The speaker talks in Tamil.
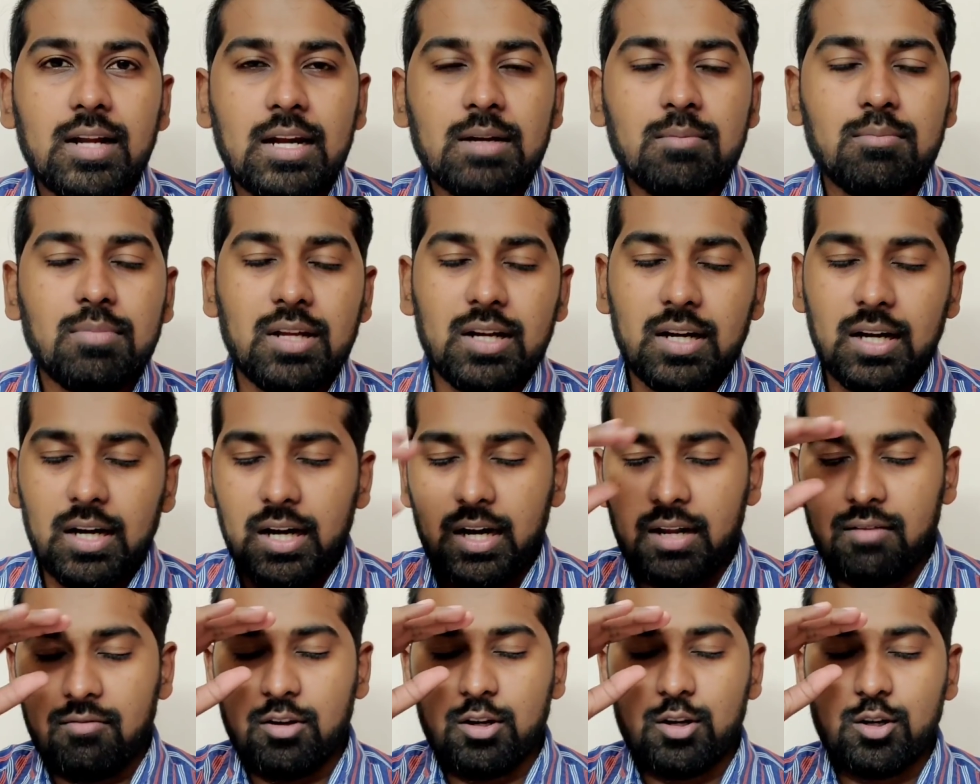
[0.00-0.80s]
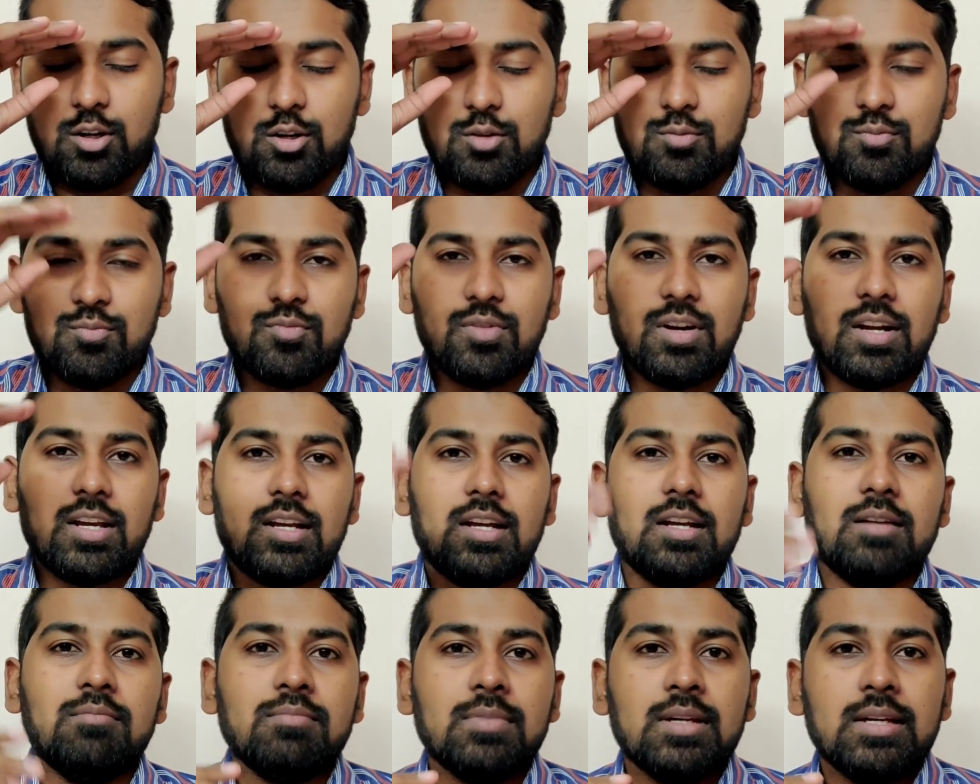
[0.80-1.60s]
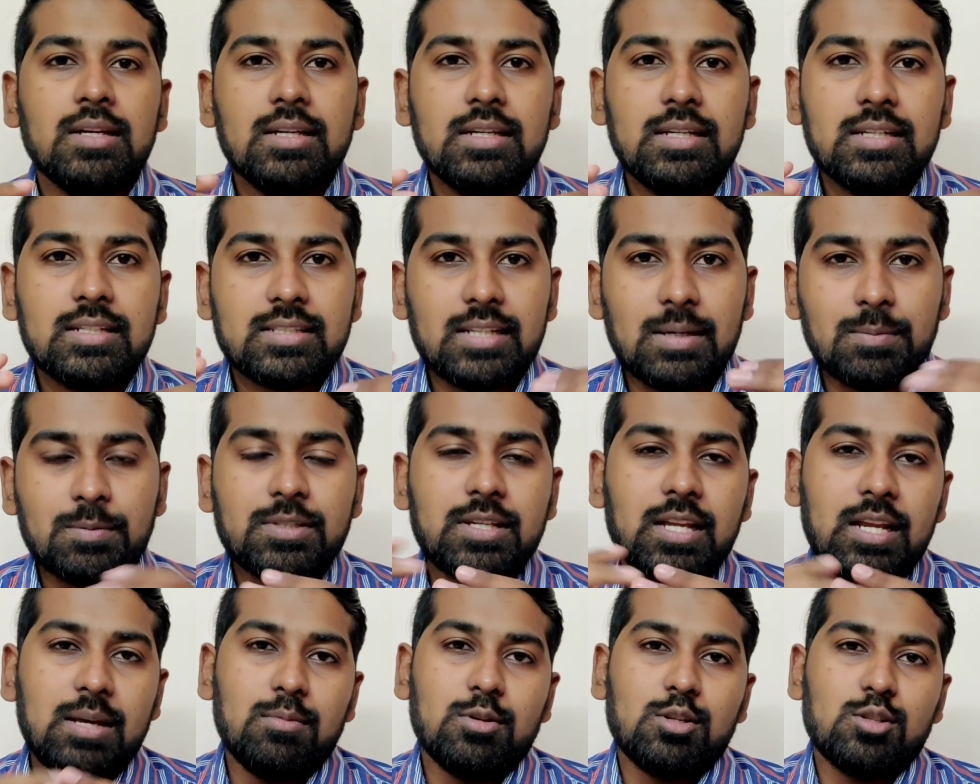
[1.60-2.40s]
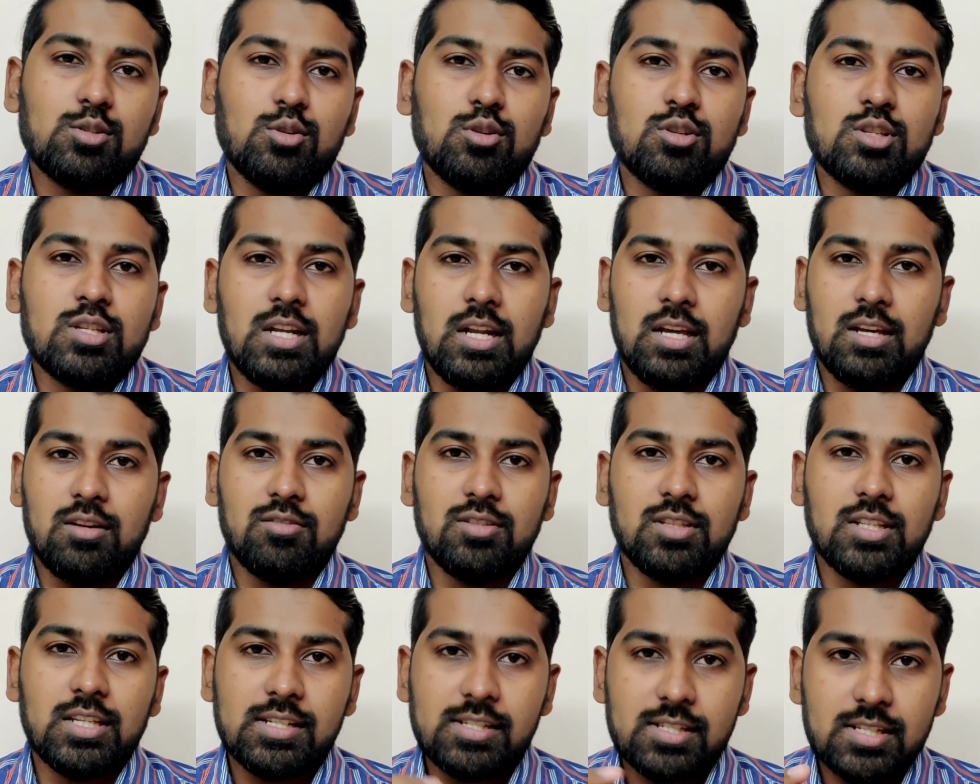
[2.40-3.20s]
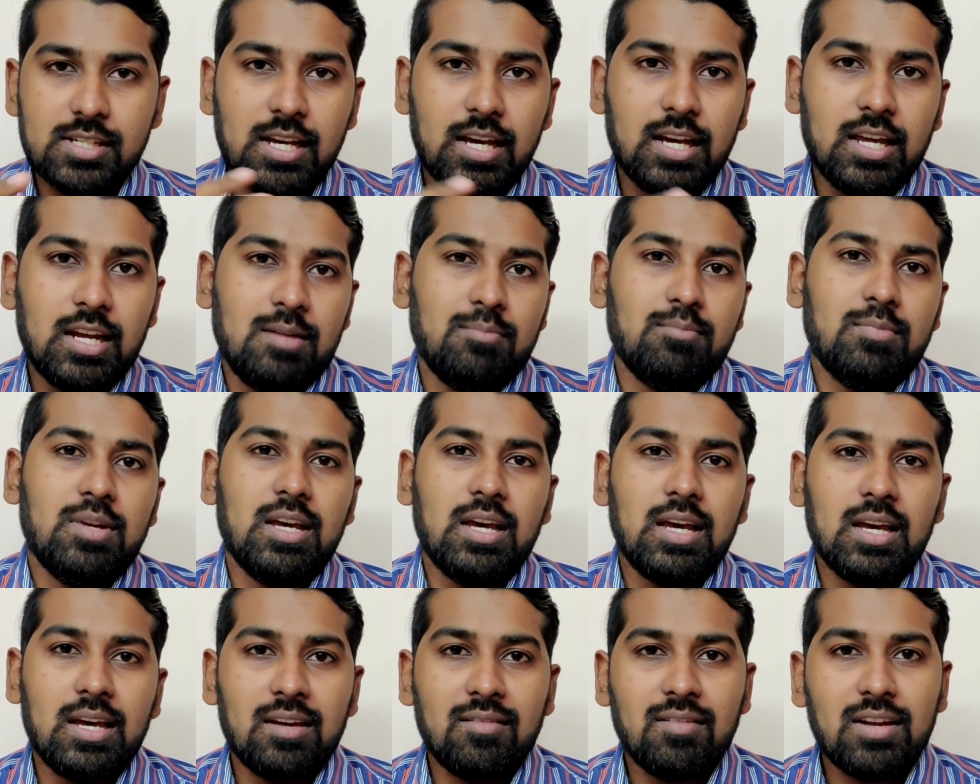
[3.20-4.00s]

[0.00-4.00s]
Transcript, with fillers: நண்பர்கள் அனைவருக்கும் வணக்கம் சப்ஸ்கிரைபர்ஸ் ஒரு சிலர் வந்து இன்ஸ்டாகிராமில்